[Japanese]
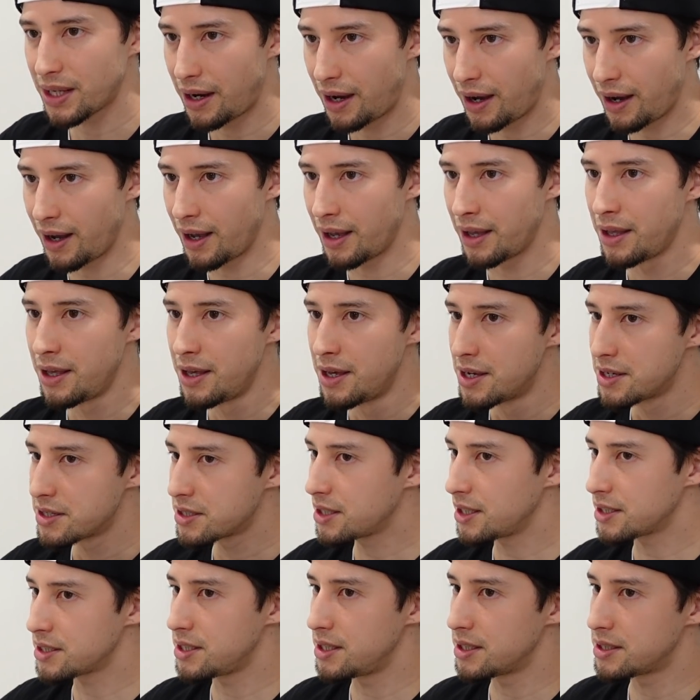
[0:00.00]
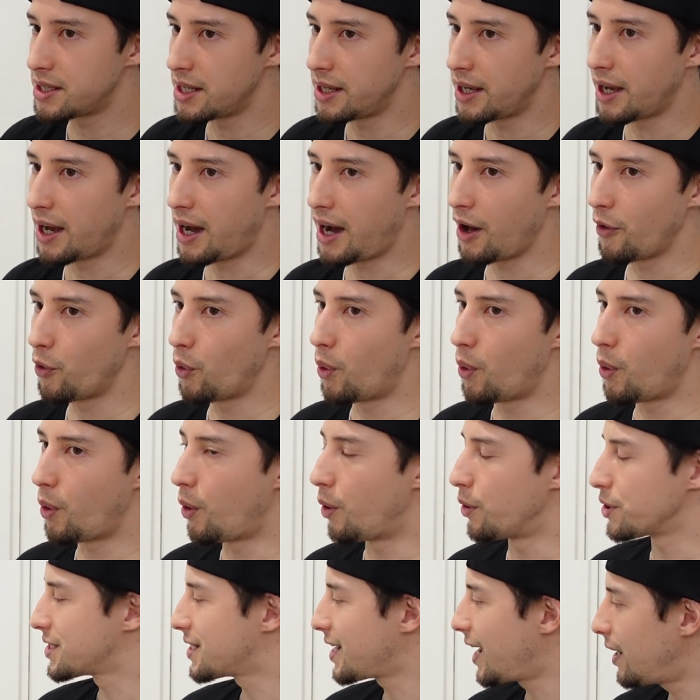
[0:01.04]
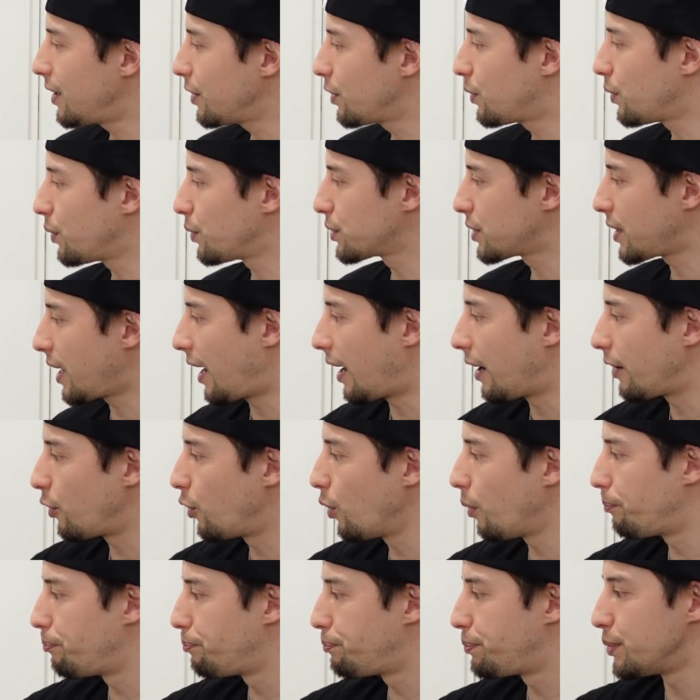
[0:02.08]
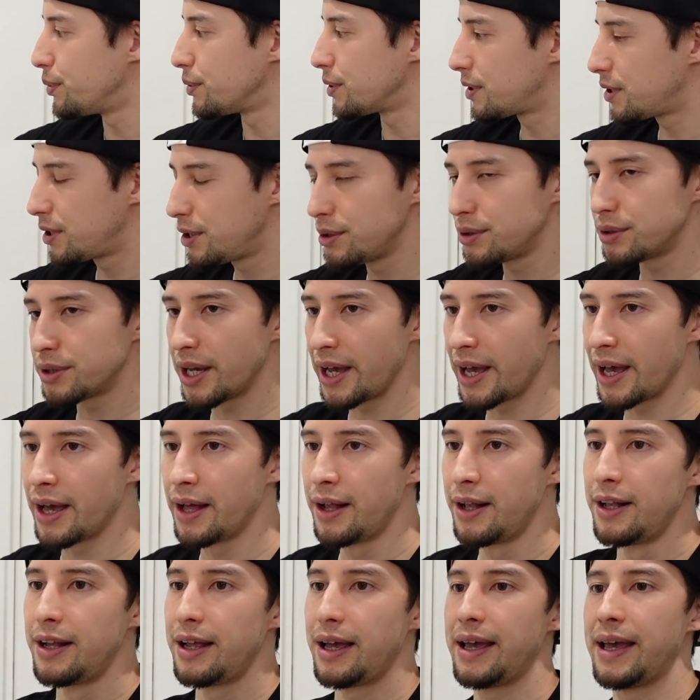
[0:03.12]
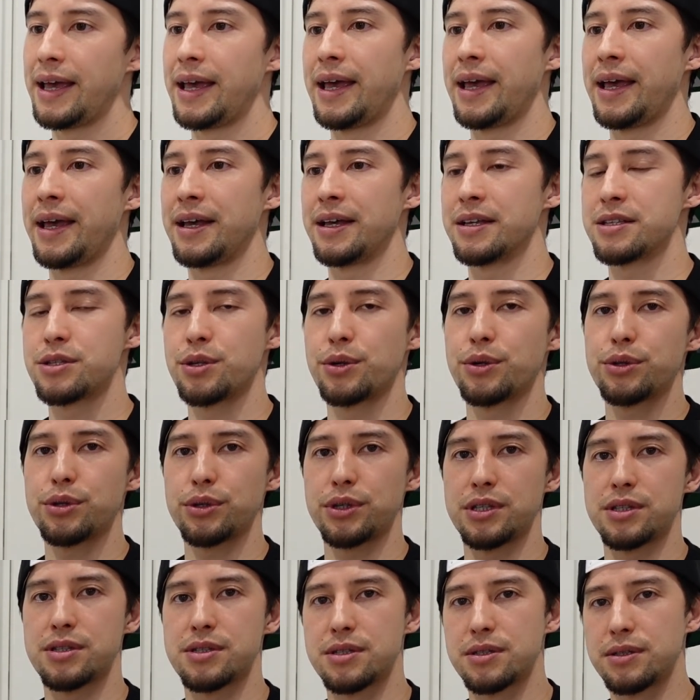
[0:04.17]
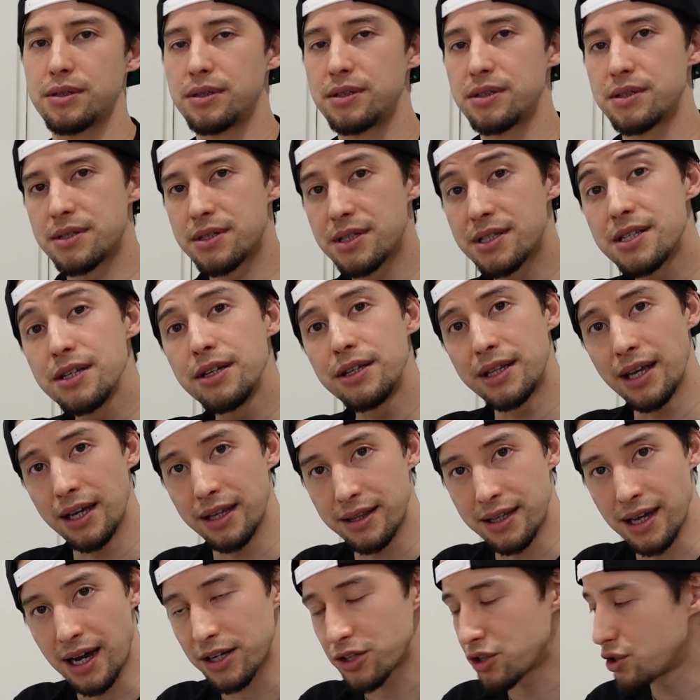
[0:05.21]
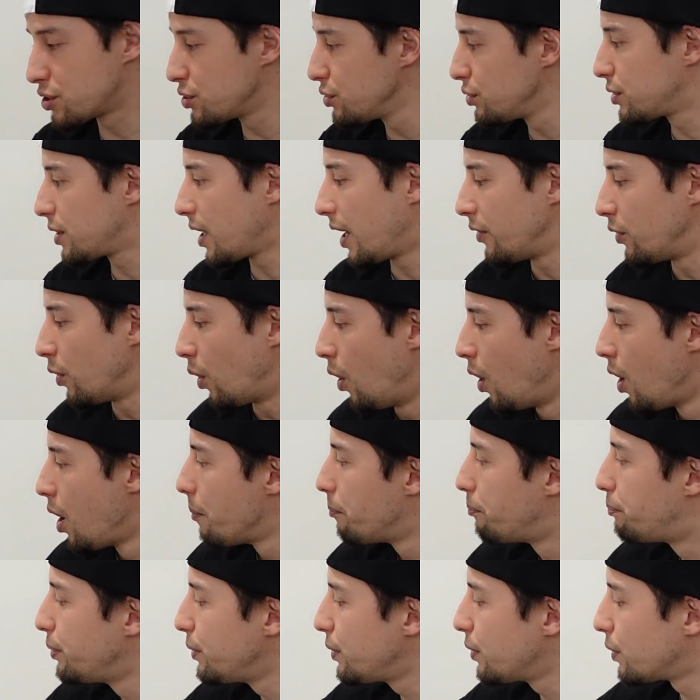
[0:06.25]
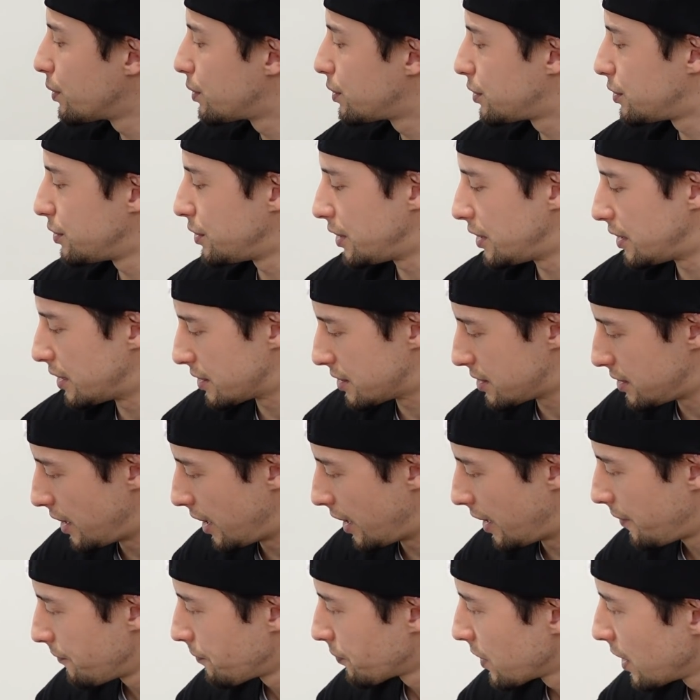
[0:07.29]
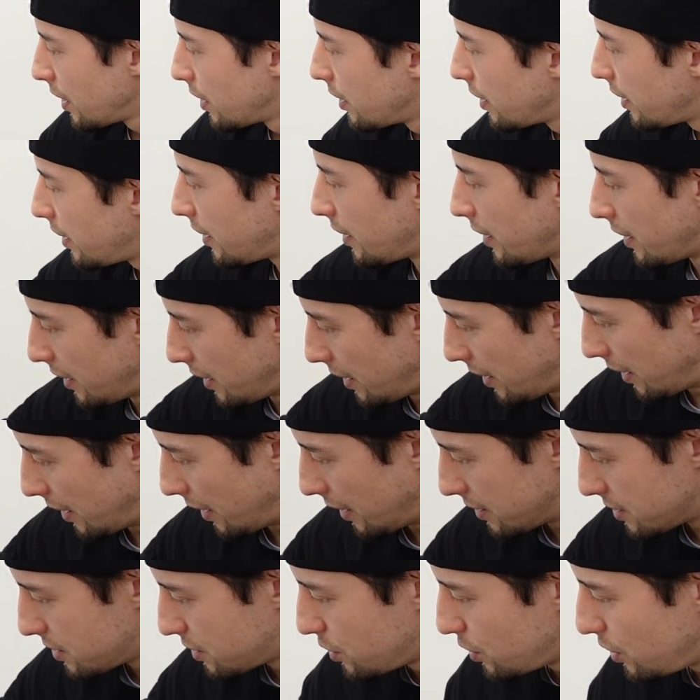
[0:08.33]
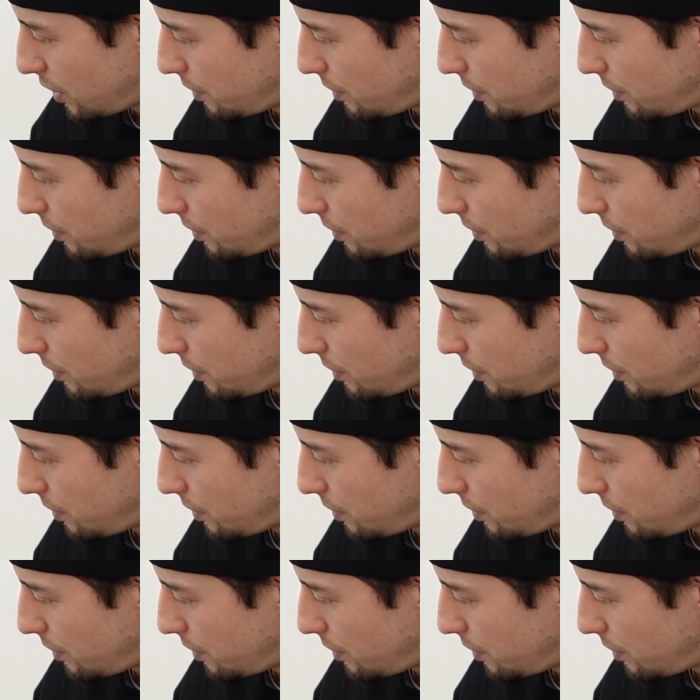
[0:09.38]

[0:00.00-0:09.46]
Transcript: はい、しかしですね、あのー、3クォーター6分9で、えー、その時つついていたシューターのブロックにですね、えー、ス